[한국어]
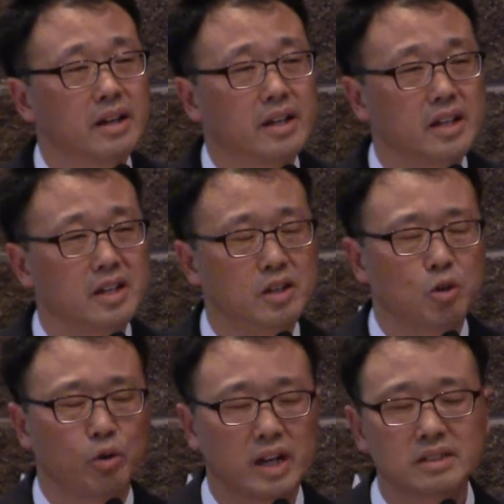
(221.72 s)
이
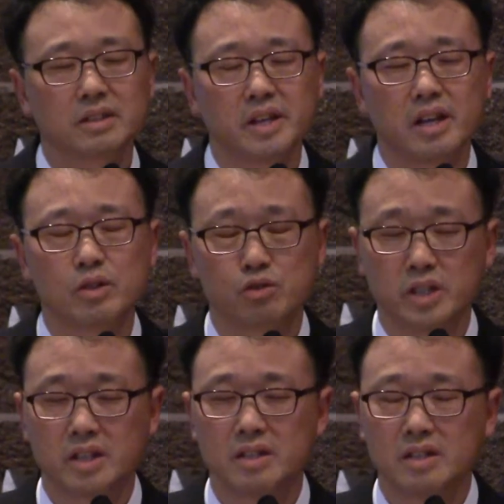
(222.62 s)
요나서의
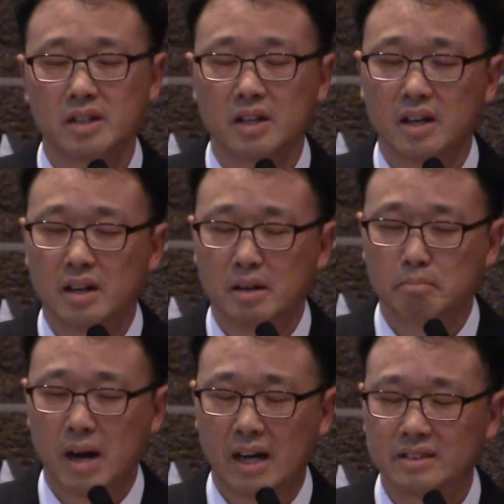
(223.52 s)
주제를
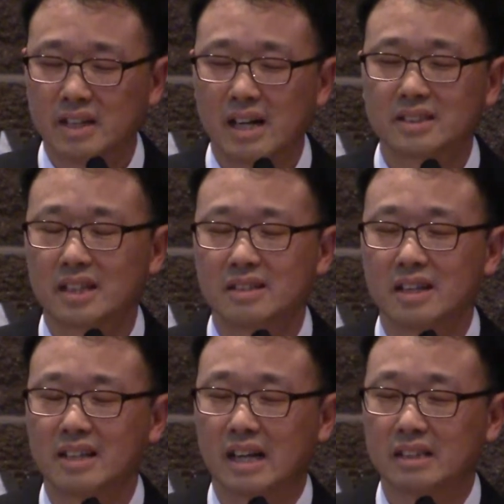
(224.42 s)
많은 학자들에
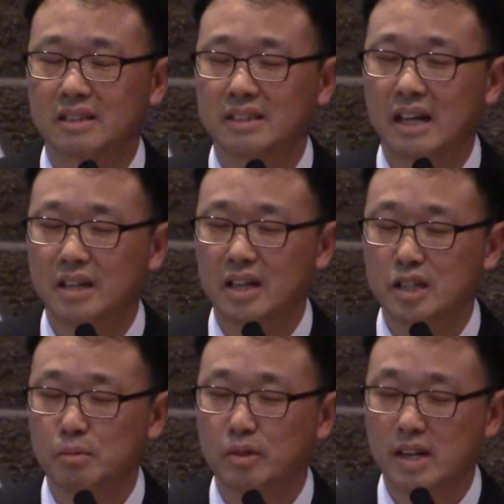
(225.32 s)
따라서 다르게
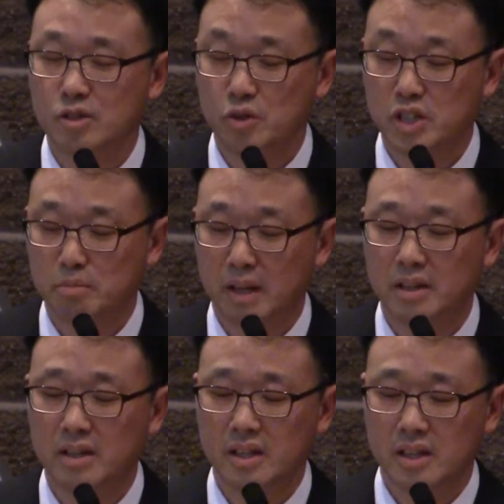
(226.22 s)
접근할 수 있지만
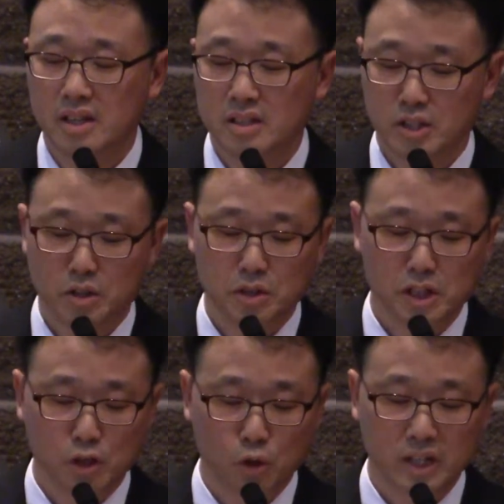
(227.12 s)
저는
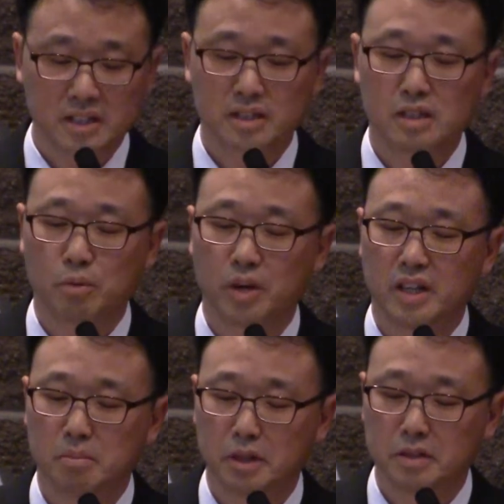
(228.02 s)
이 요나서를 보게
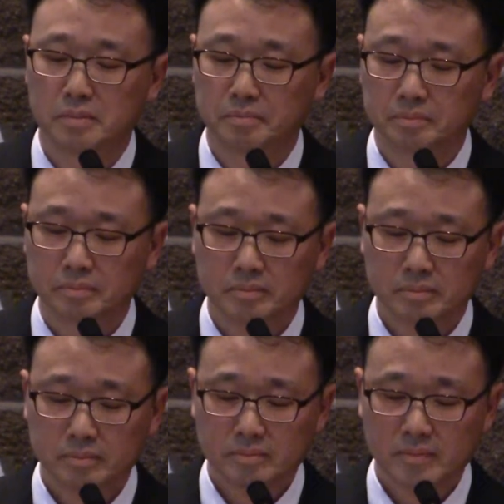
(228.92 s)
되면
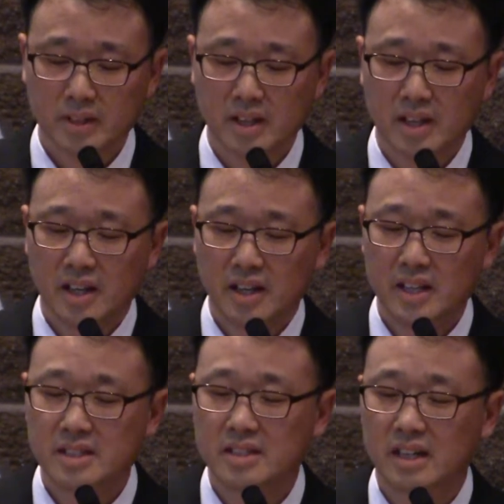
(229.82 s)

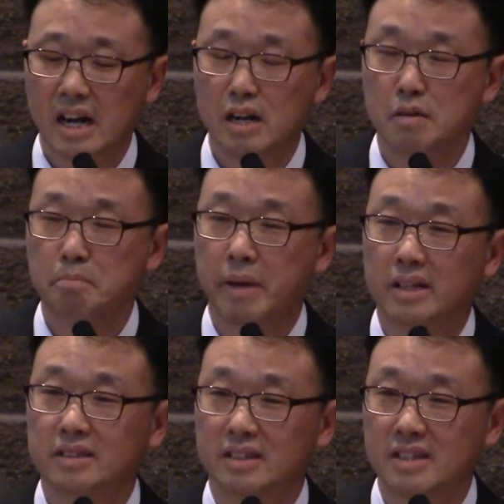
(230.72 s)
이스라엘
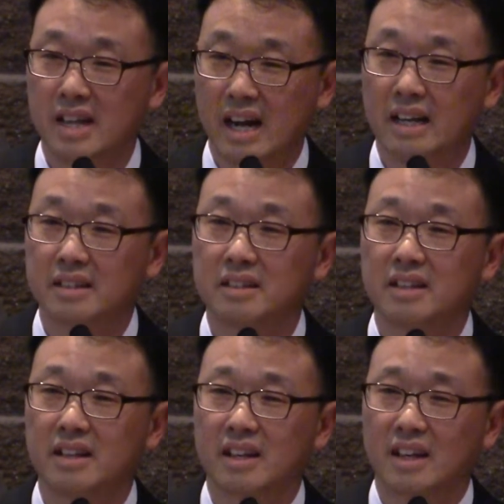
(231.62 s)
백성을 향한
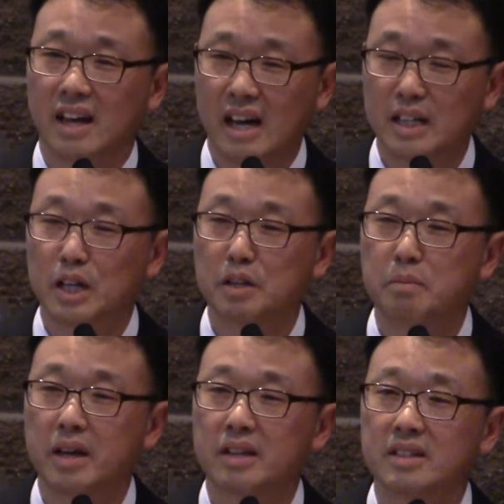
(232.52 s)

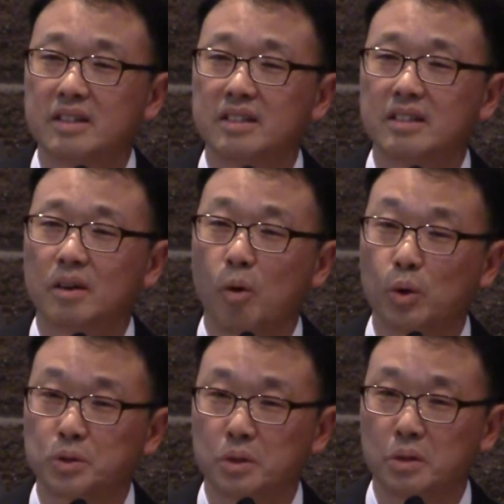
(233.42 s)
하나님의 그
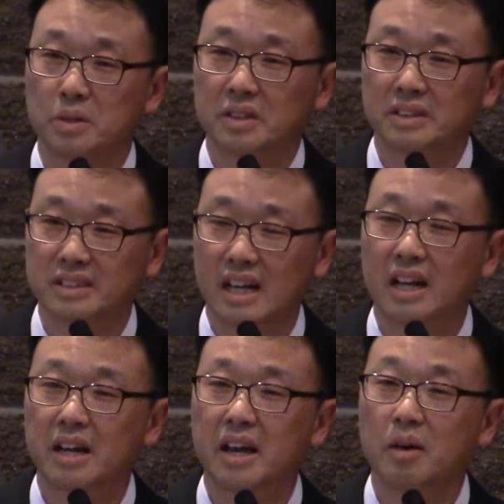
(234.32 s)
호소,
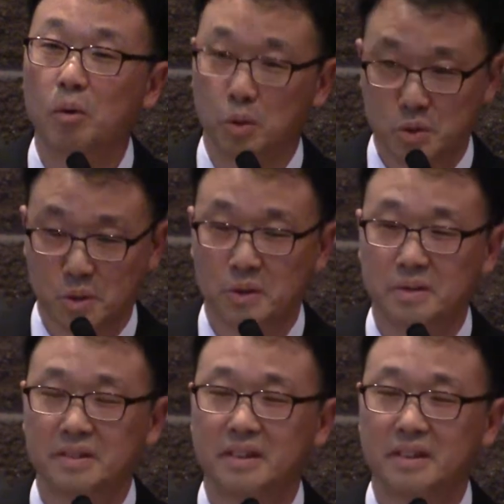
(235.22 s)
사랑의 호소,